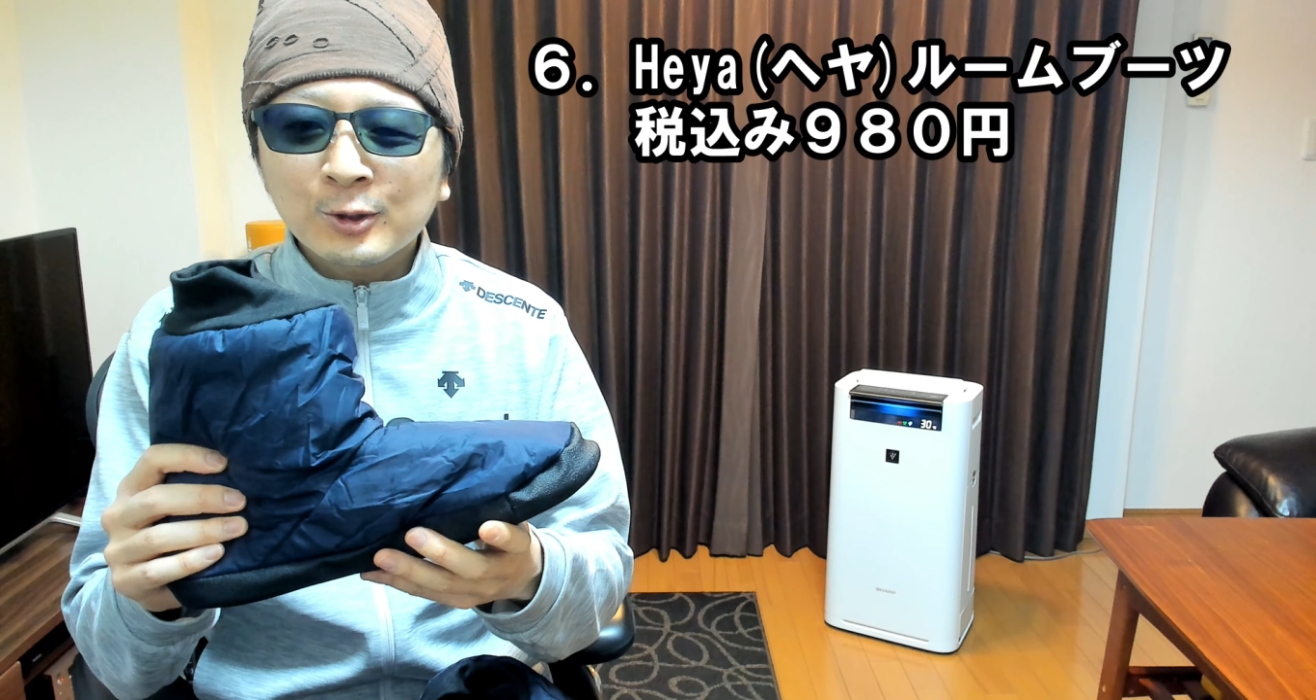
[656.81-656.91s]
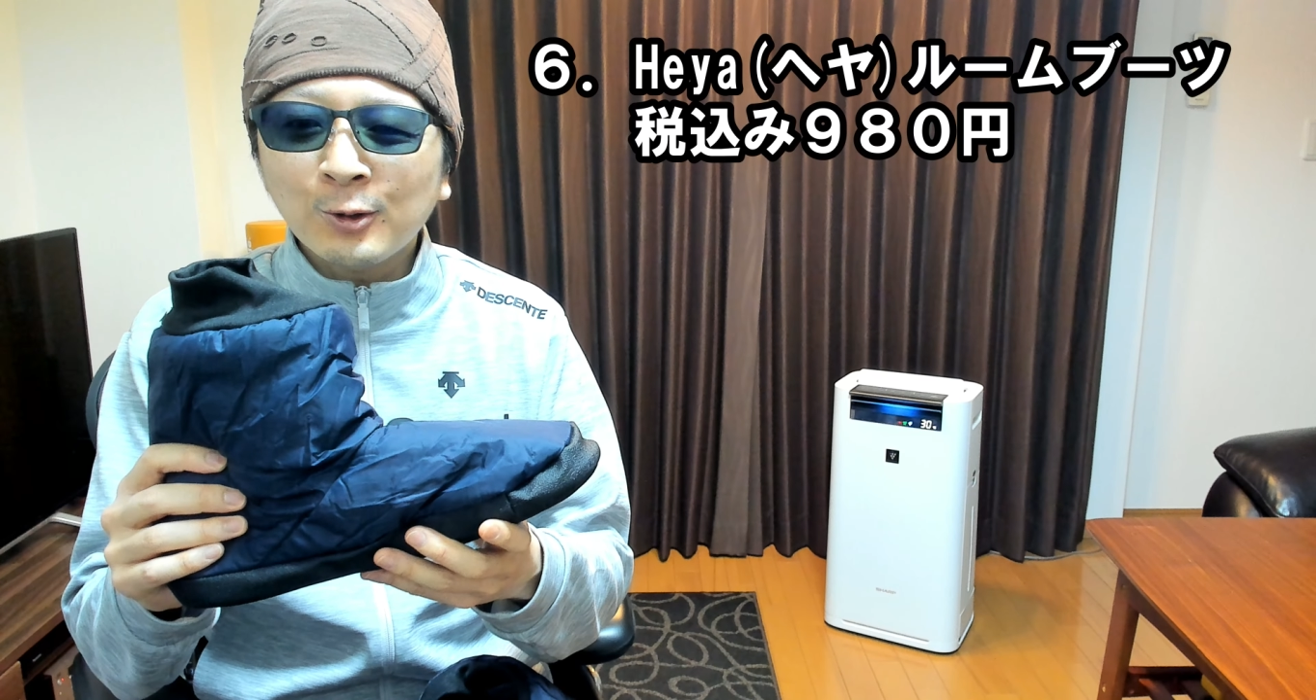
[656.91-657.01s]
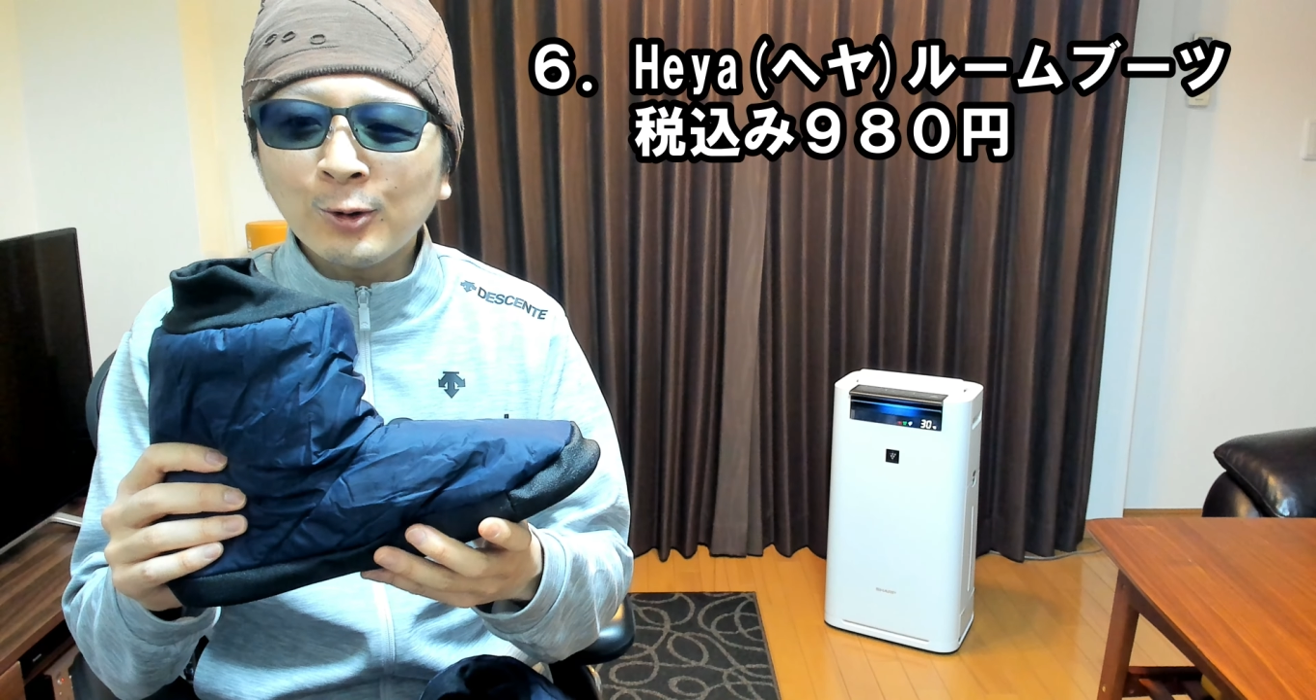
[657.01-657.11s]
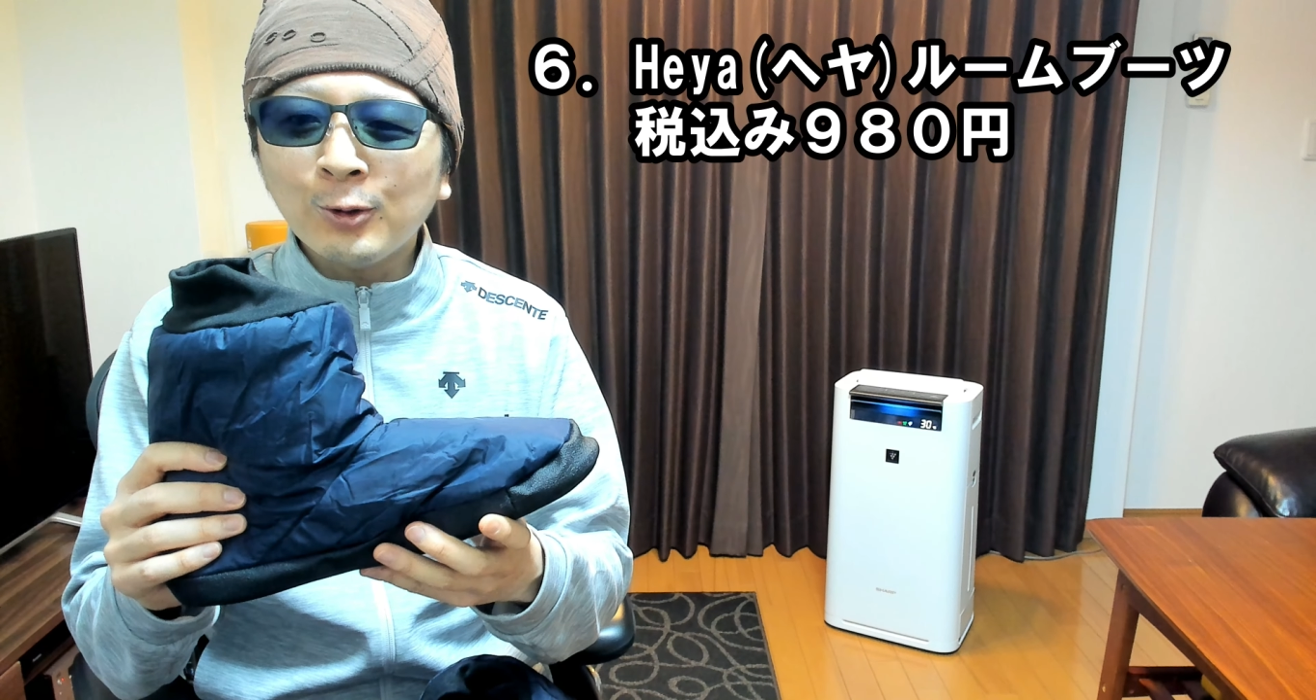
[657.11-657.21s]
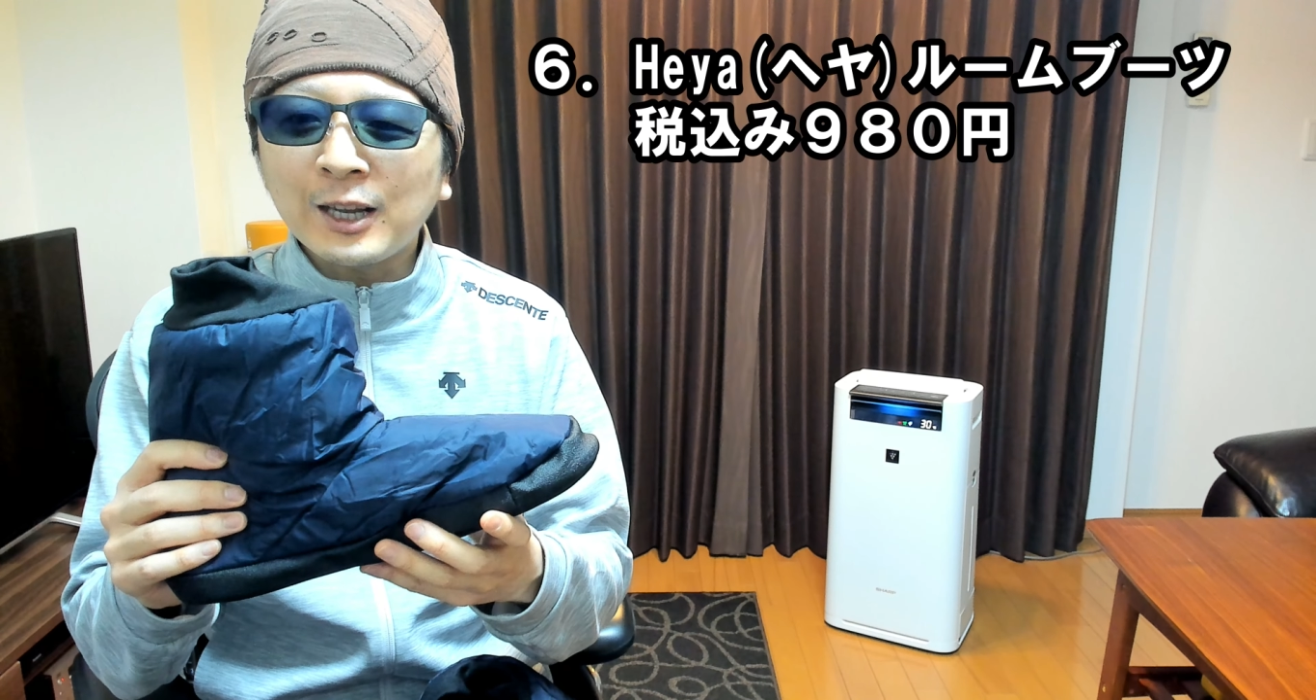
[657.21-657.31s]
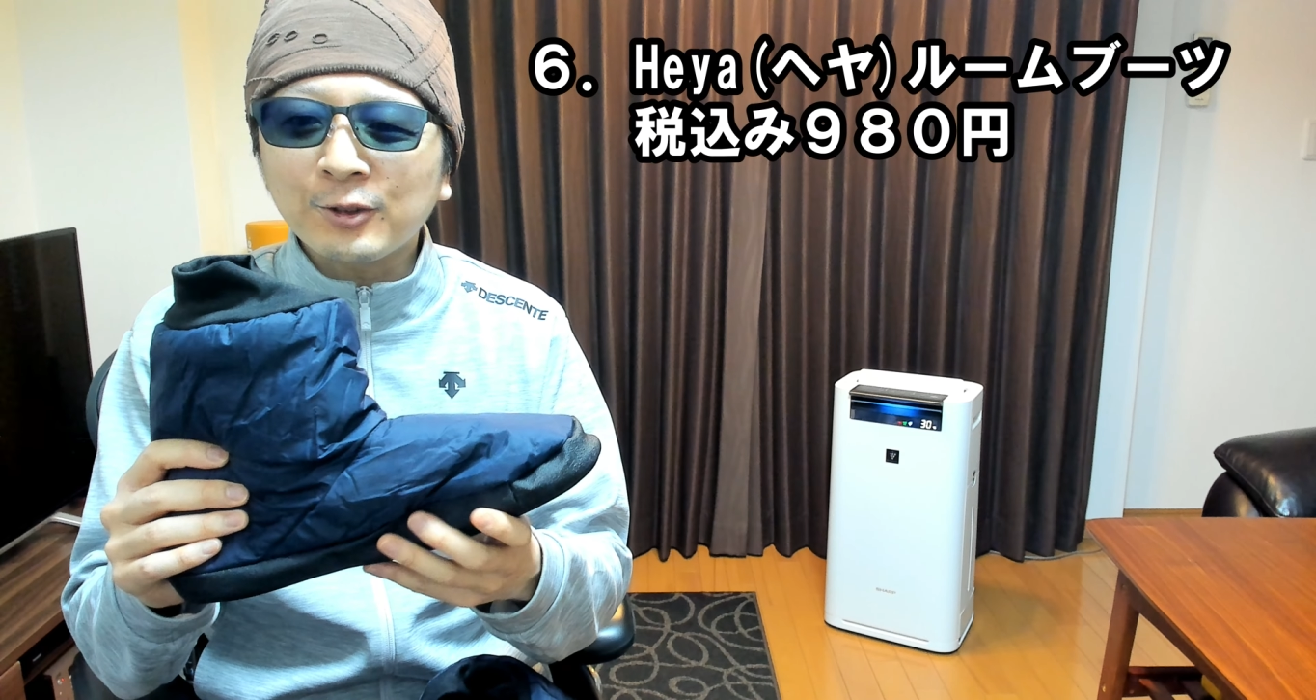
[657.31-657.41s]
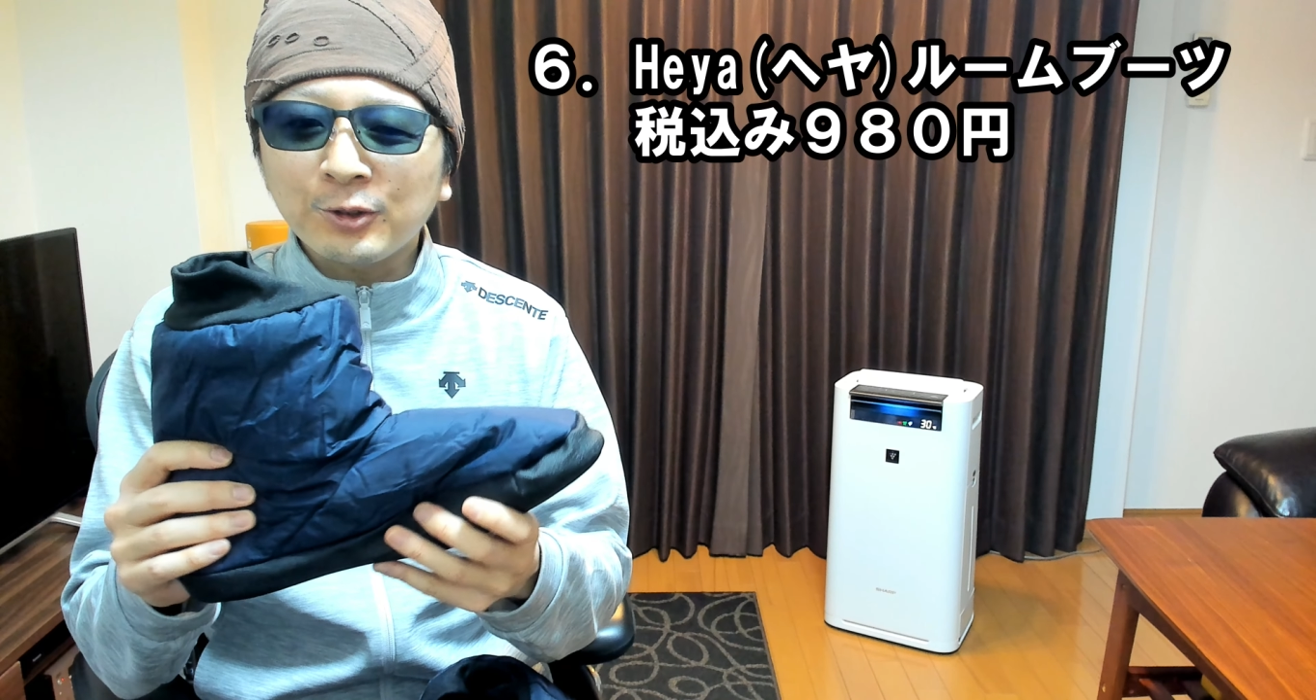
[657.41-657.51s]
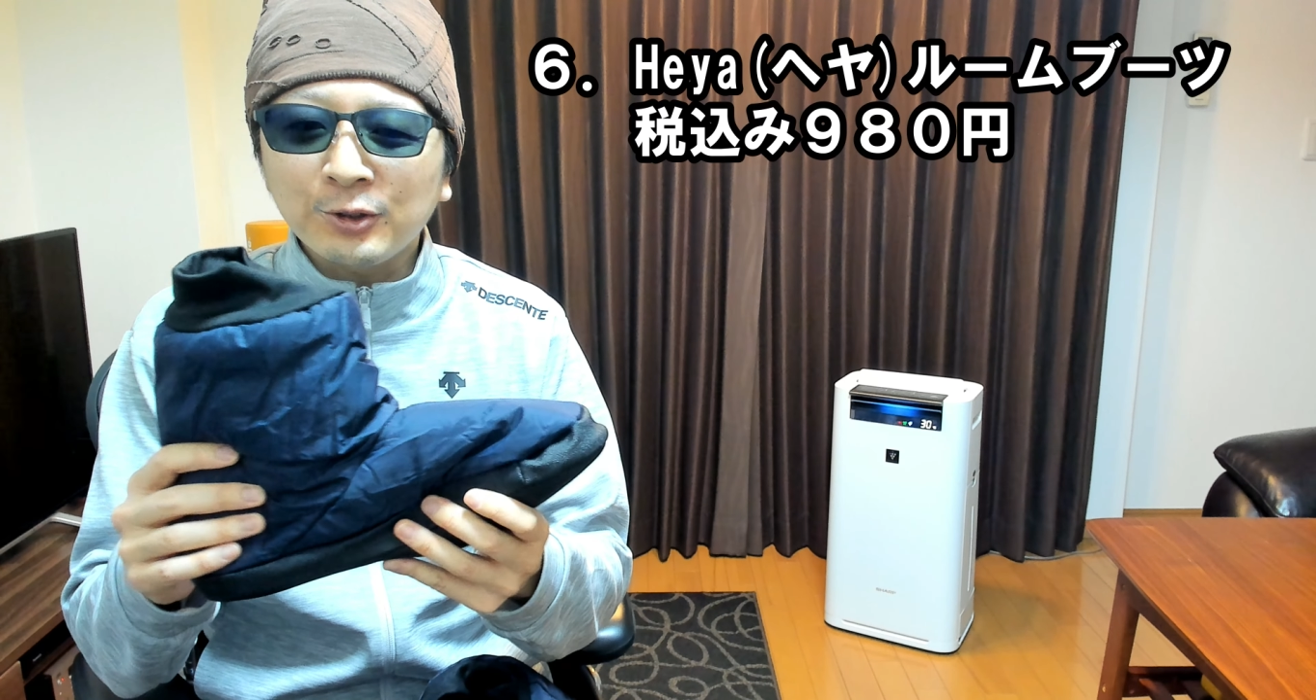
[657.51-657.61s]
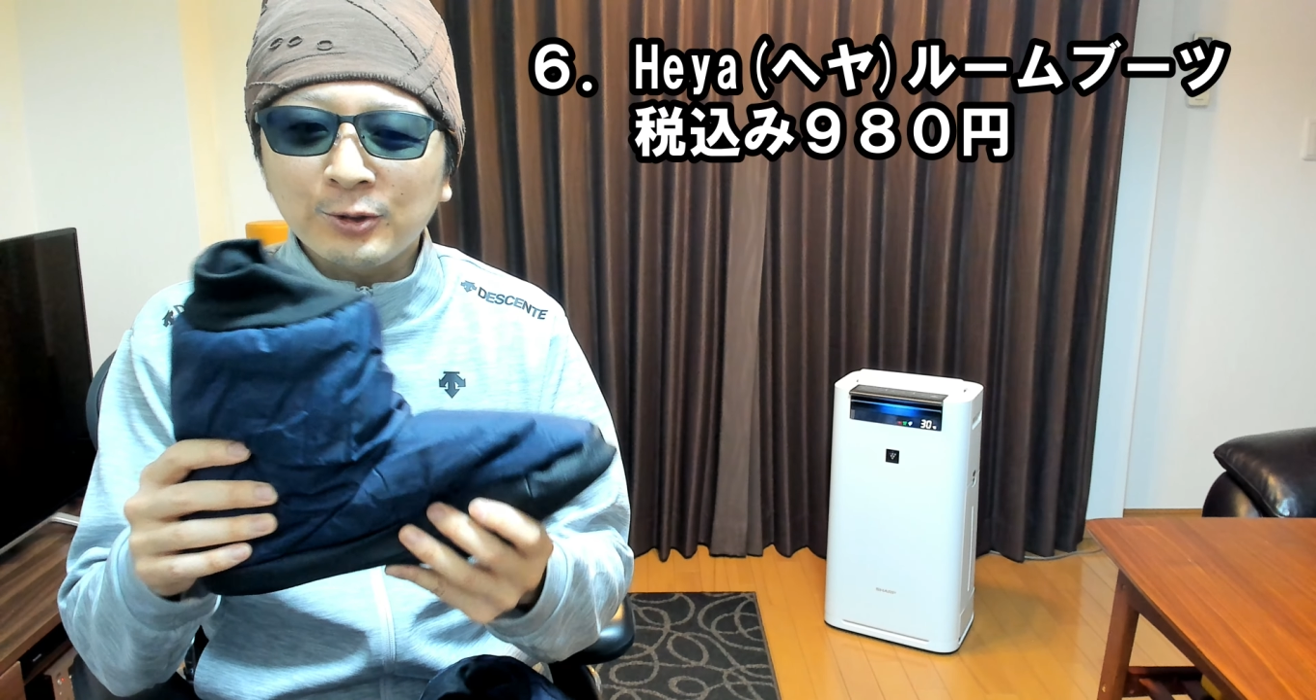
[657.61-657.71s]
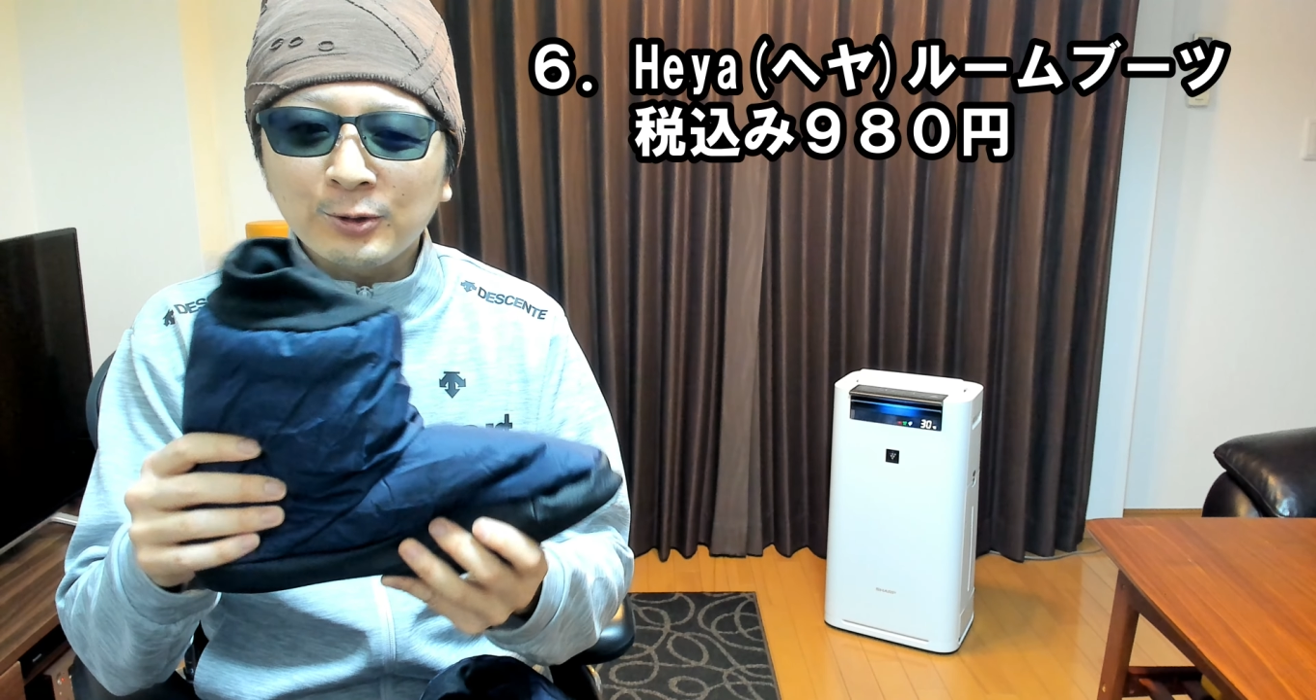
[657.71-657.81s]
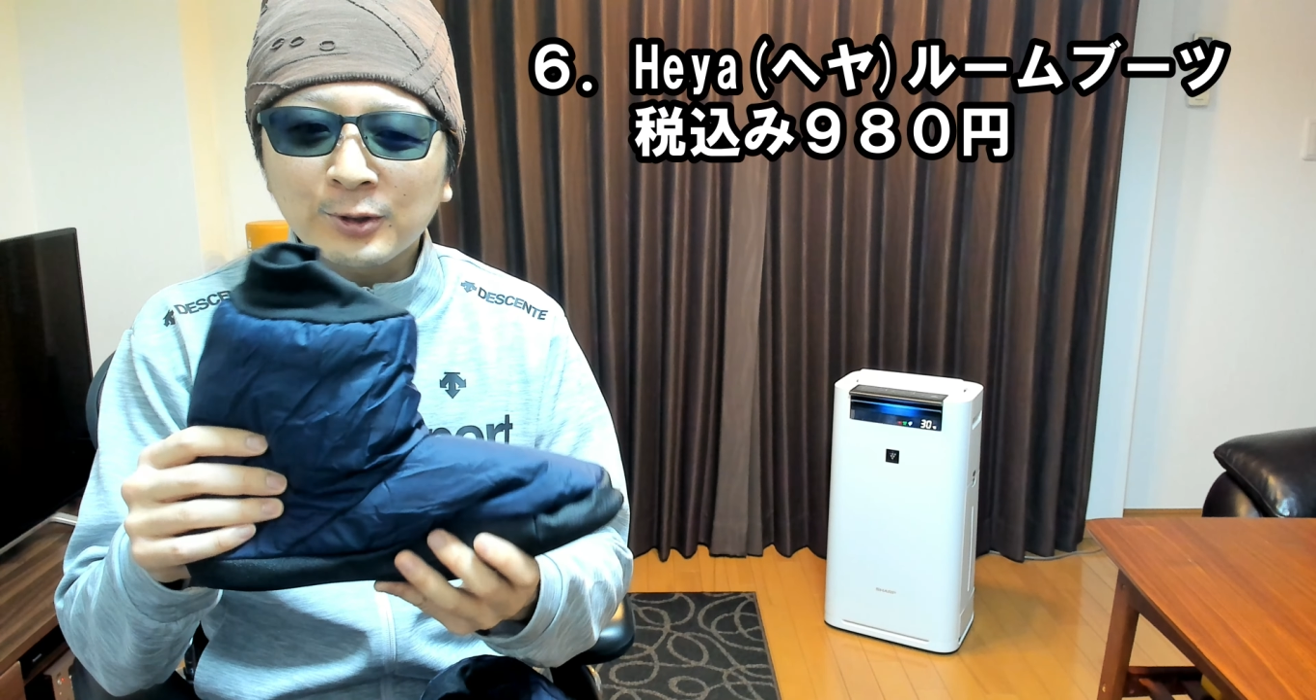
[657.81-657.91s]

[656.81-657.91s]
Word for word: ソロナとい